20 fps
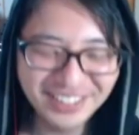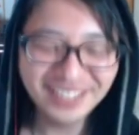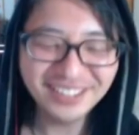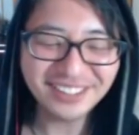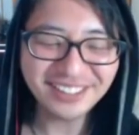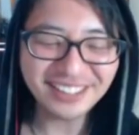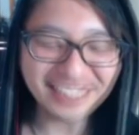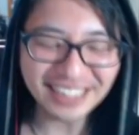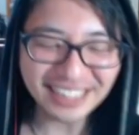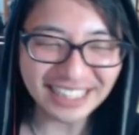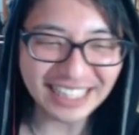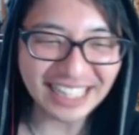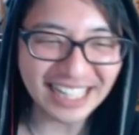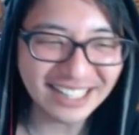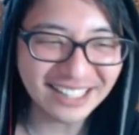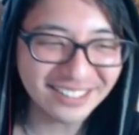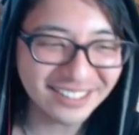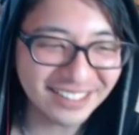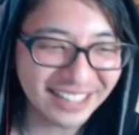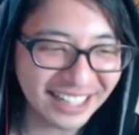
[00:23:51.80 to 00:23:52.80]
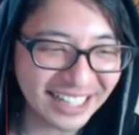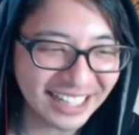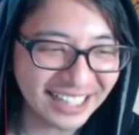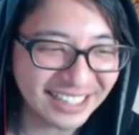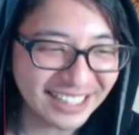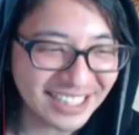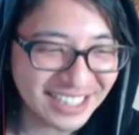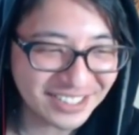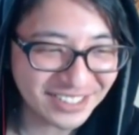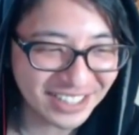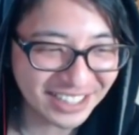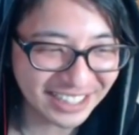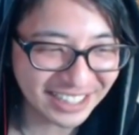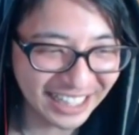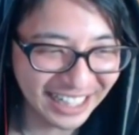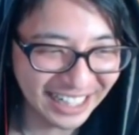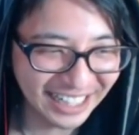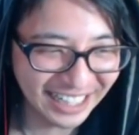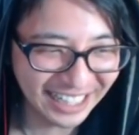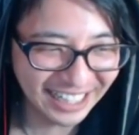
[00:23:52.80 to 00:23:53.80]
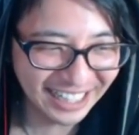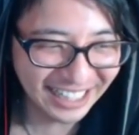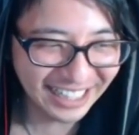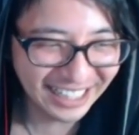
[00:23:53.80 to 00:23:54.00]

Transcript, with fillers: ミルキーキャノンで勝ってしまったい